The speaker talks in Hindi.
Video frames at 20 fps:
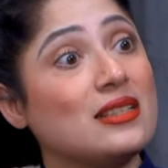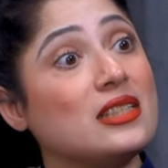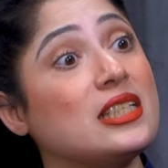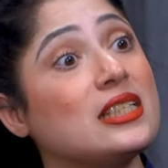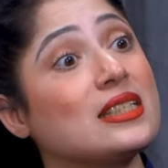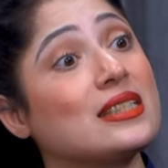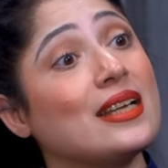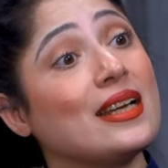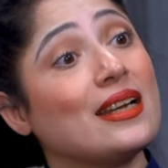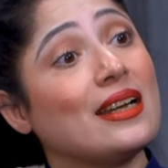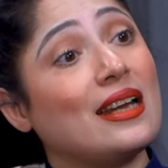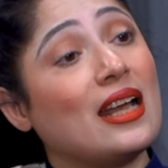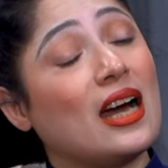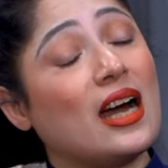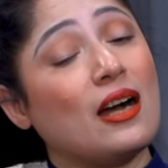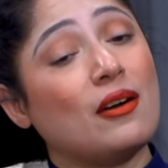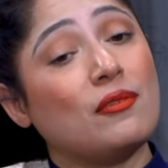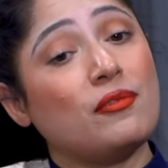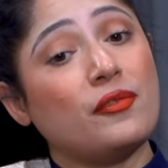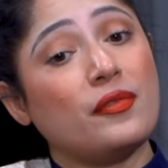जिसके
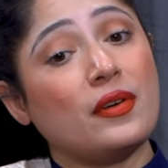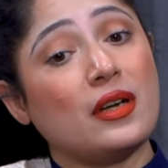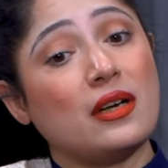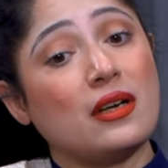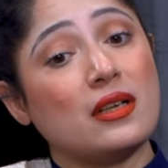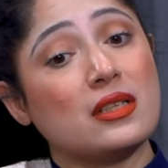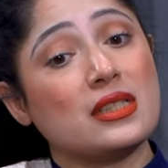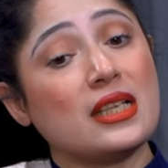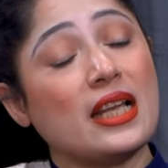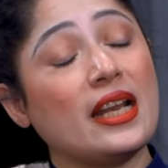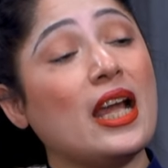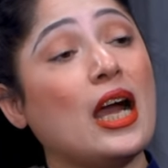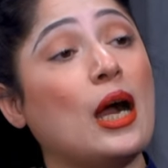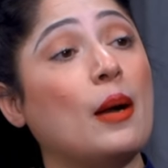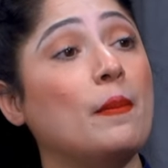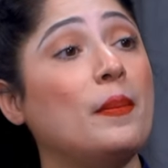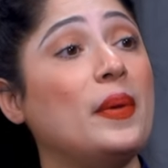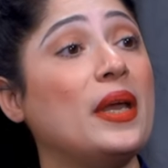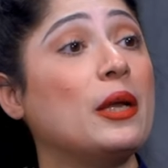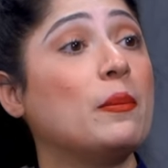खिलाफ
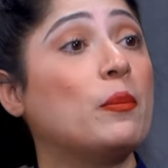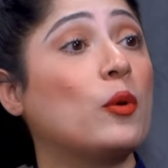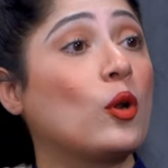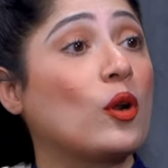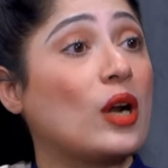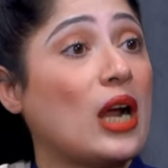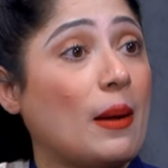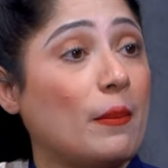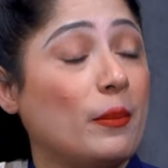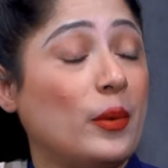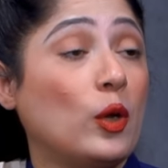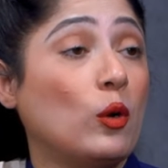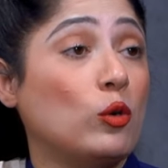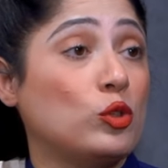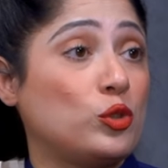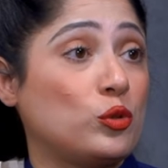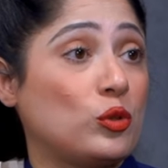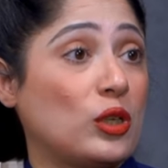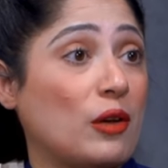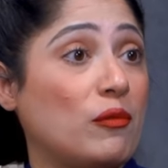सरेआम पे एक प्रोग्राम भी हो
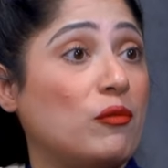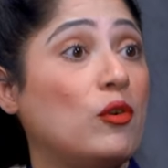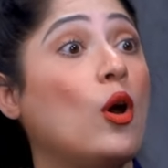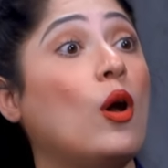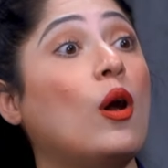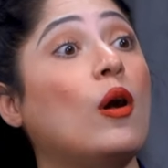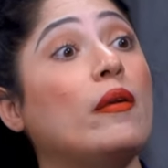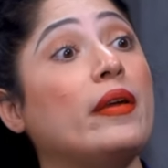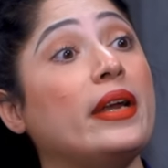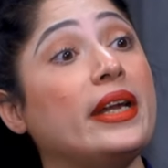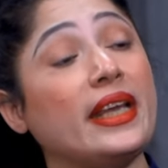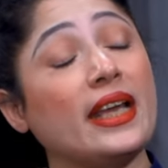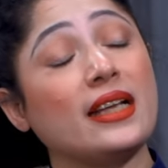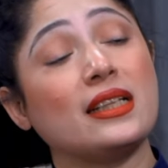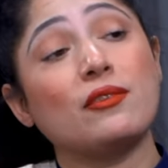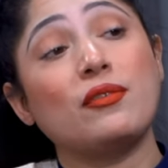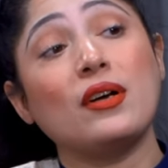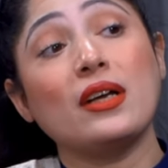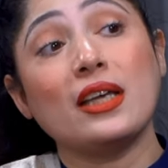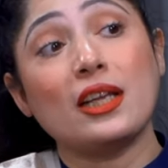चुका है वो ऑलरेडी एक
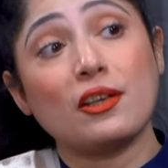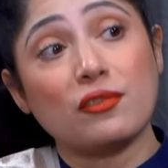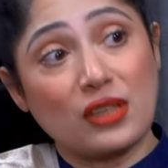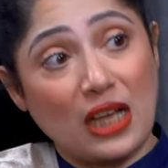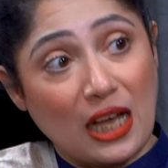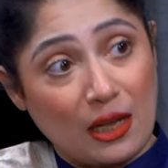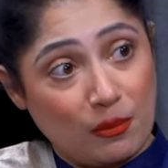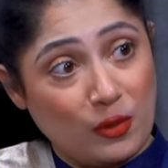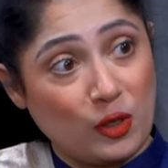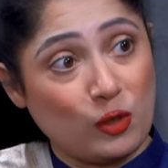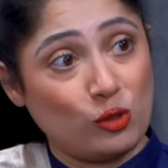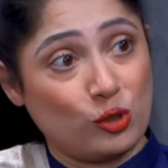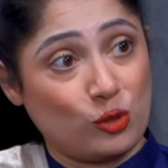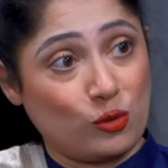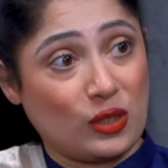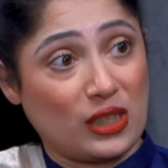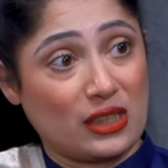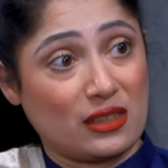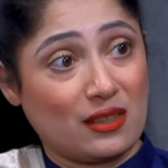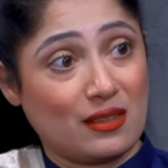दफ़ा गिरफ्तार भी हो
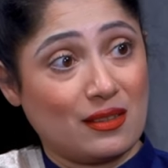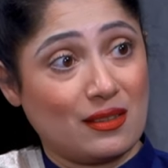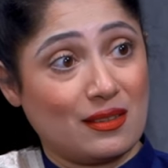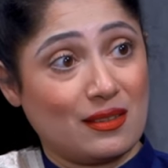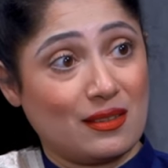चुका था